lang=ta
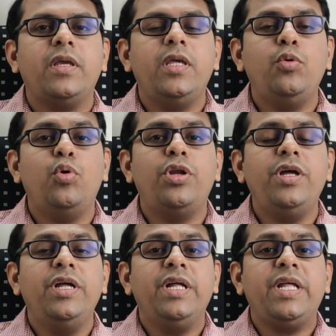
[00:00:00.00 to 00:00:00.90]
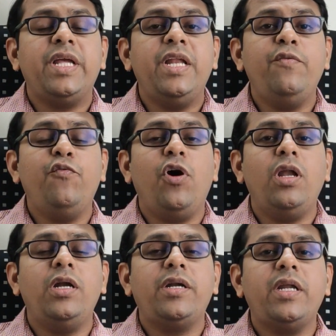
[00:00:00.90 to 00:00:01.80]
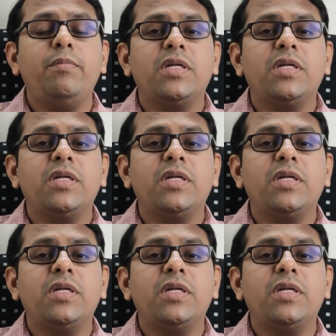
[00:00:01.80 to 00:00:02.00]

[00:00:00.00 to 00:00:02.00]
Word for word: இது ஒரு இன்வாலன்டரி